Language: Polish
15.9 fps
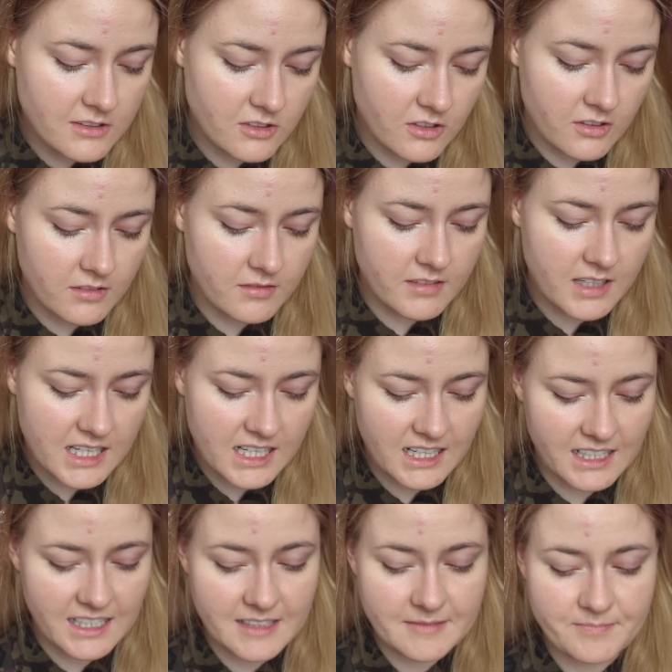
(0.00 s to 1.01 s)
No,
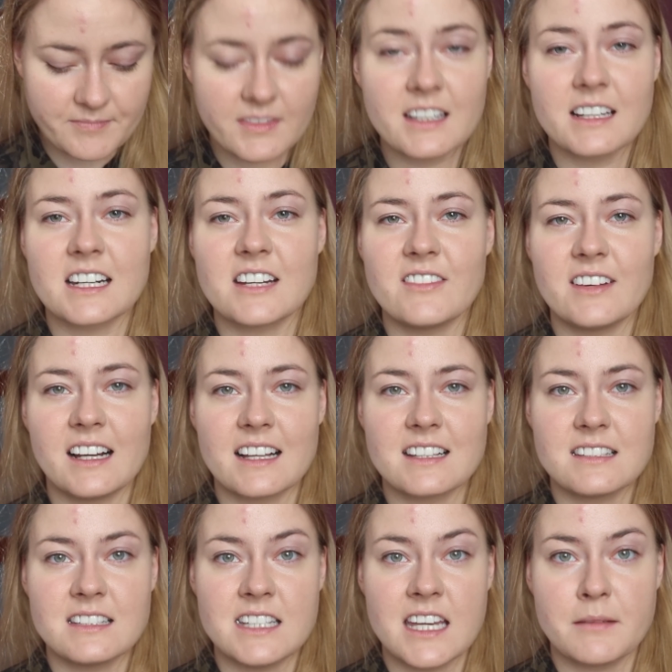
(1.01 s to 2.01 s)
ale
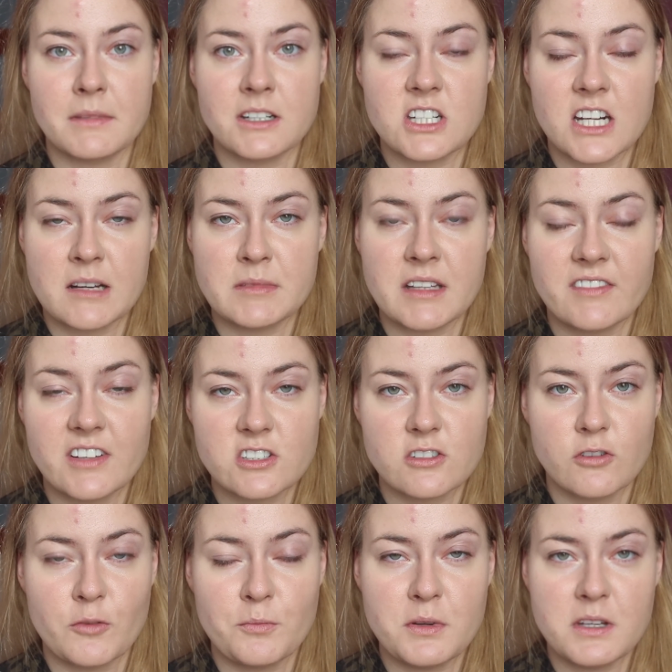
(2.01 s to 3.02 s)
rewelacji nie ma. Czekam na
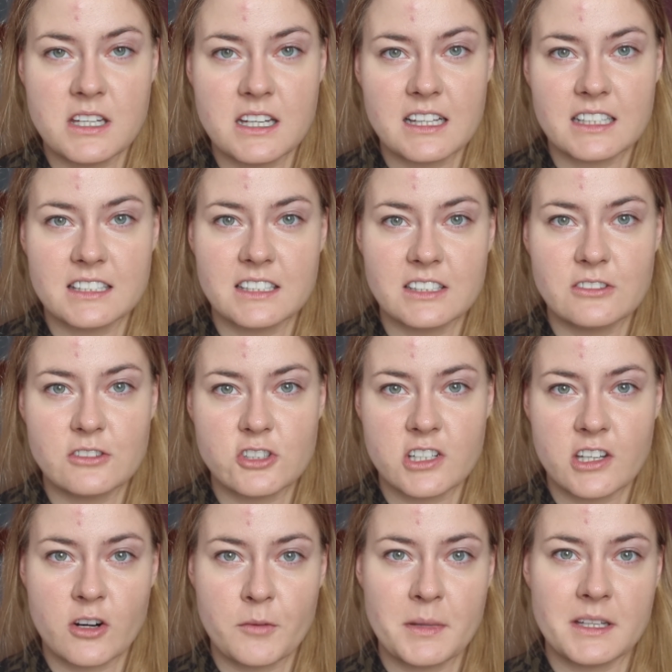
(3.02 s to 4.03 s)
Waszą opinię, dlatego
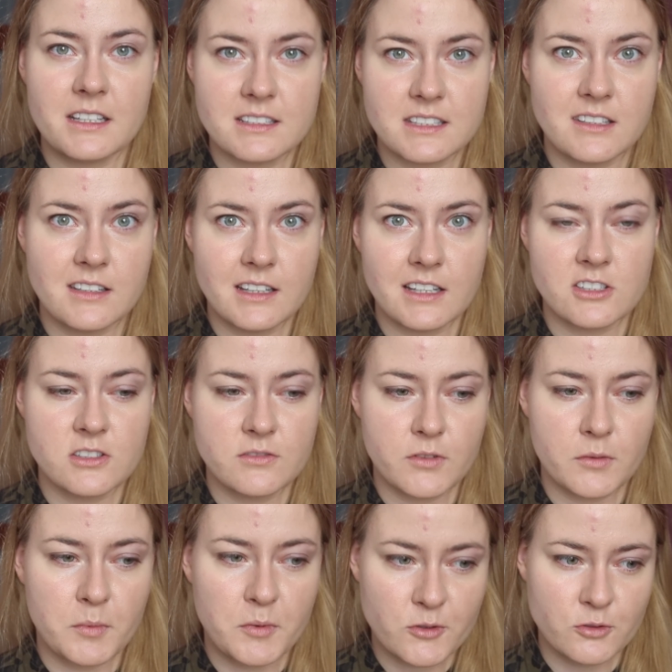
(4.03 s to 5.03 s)
że robię testy na
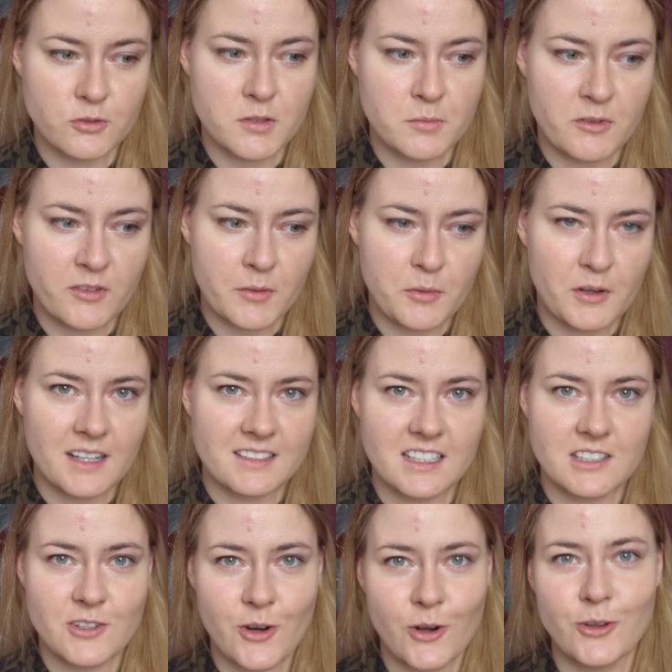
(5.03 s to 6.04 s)
żywo po prostu, żeby Wam
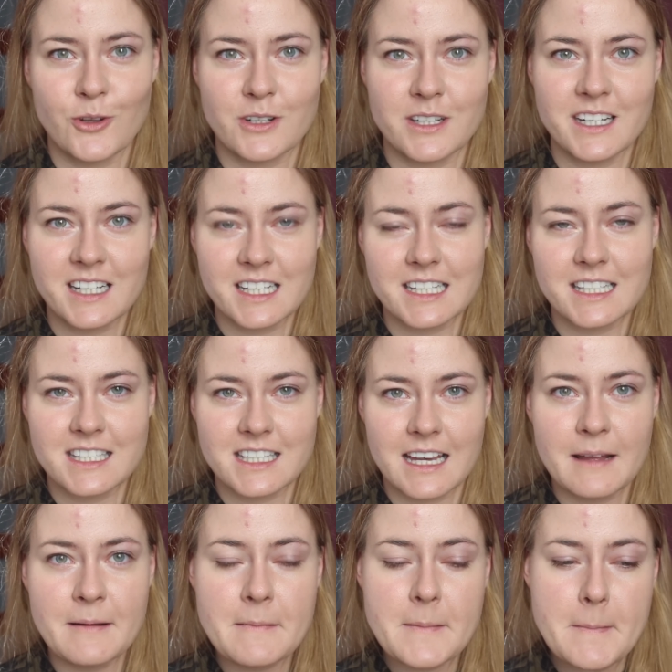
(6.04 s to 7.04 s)
pokazać kolor i
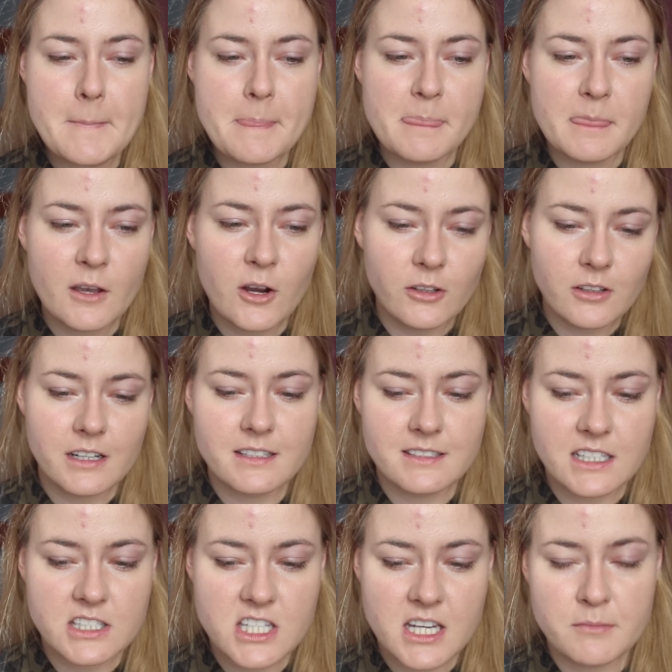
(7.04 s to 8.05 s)
krycie. Kolor
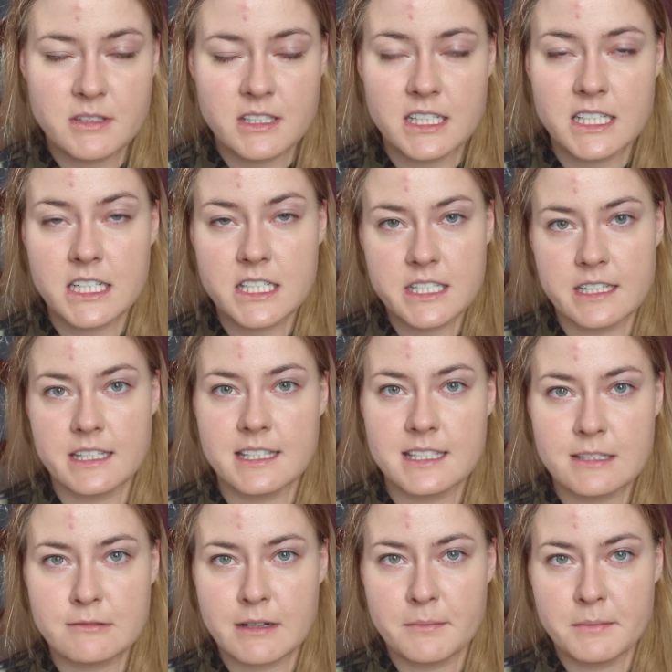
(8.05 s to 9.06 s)
jest za ciemny, krycie
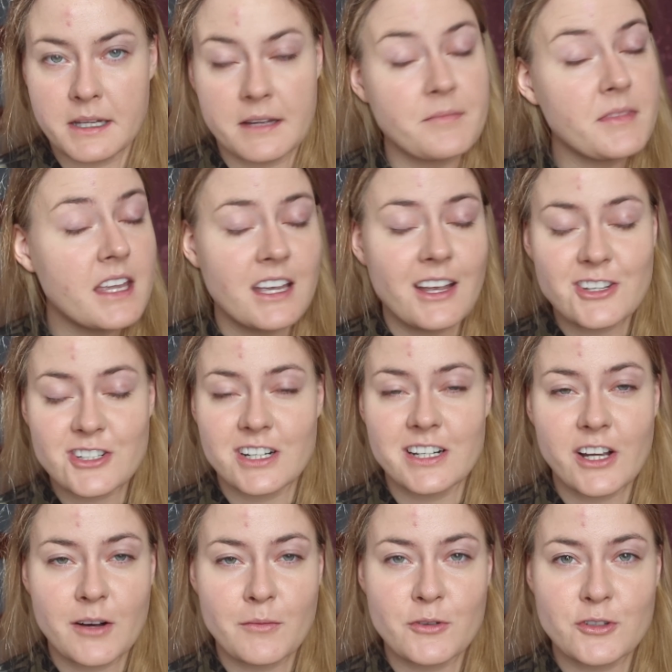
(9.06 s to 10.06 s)
jest słabe.
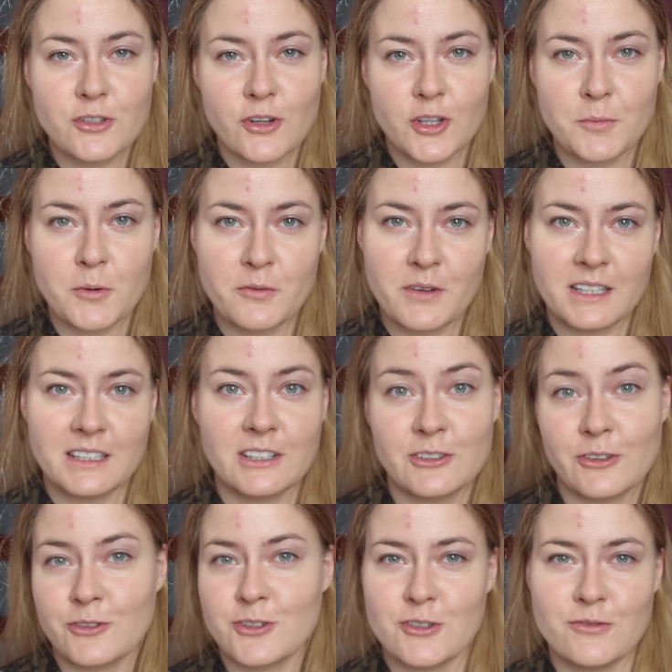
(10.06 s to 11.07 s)
Jeżeli komuś to
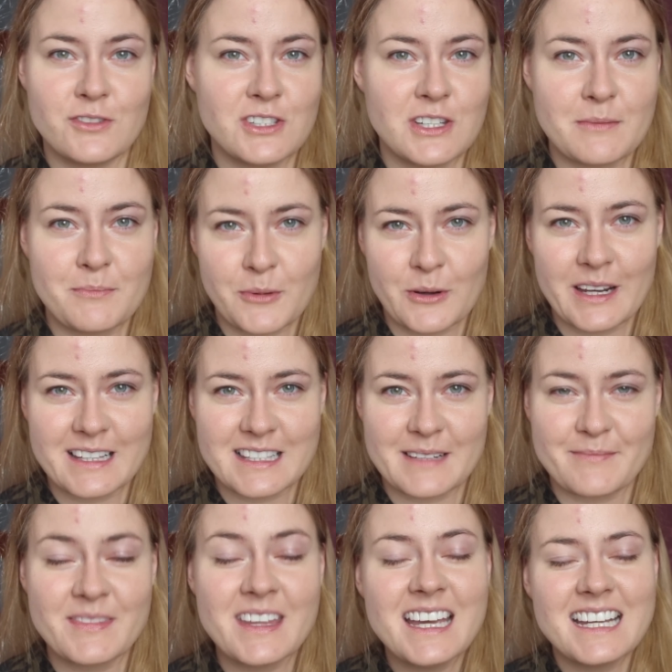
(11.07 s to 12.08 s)
odpowiada, to oczywiście
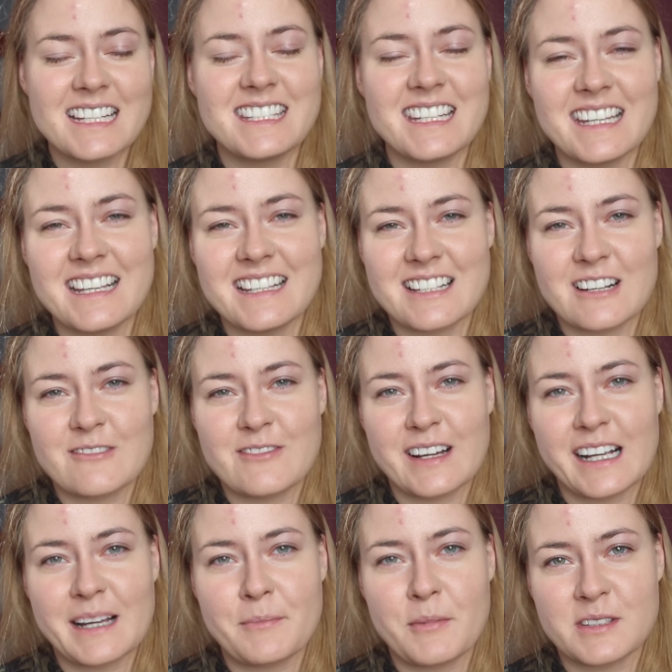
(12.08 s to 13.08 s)
polecam. Dzięki za
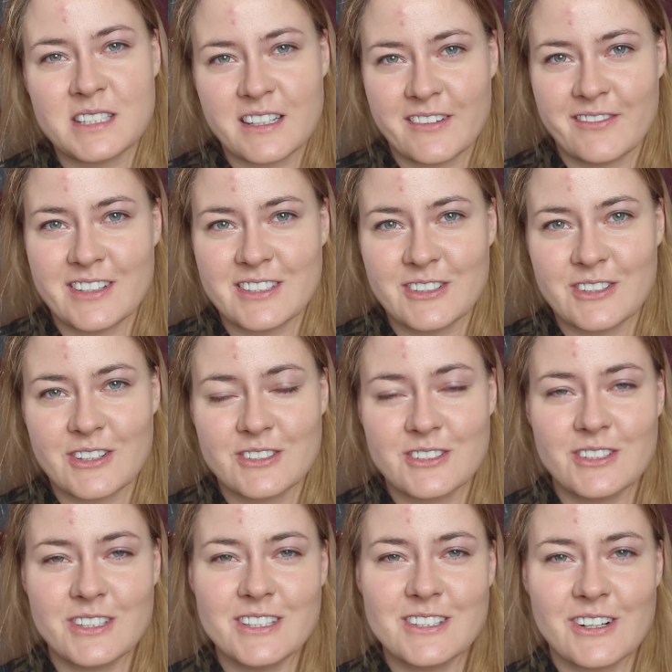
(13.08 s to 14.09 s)
uwagę, pozdrawiam Was
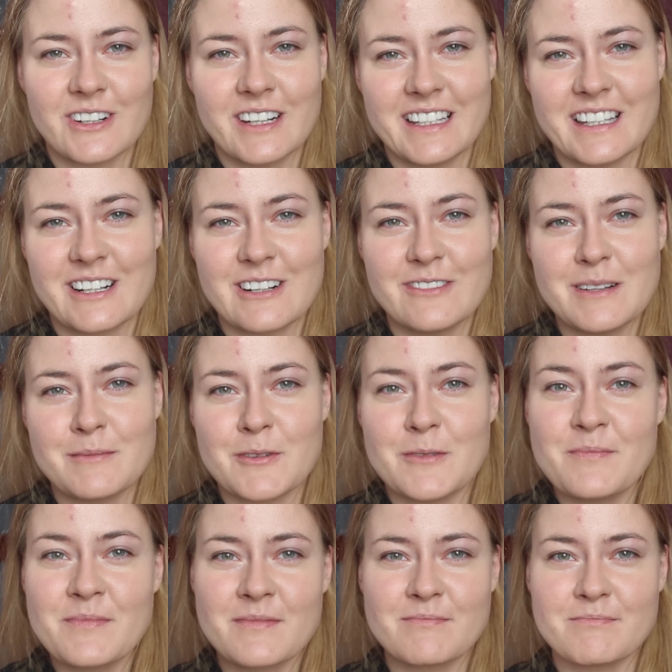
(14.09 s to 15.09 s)
gorąco i do kolejnego
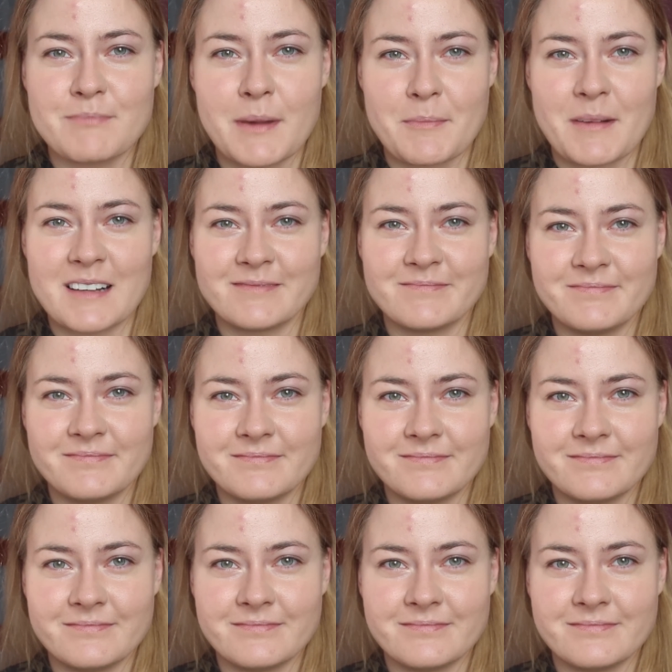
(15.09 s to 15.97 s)
filmu. Pa, pa.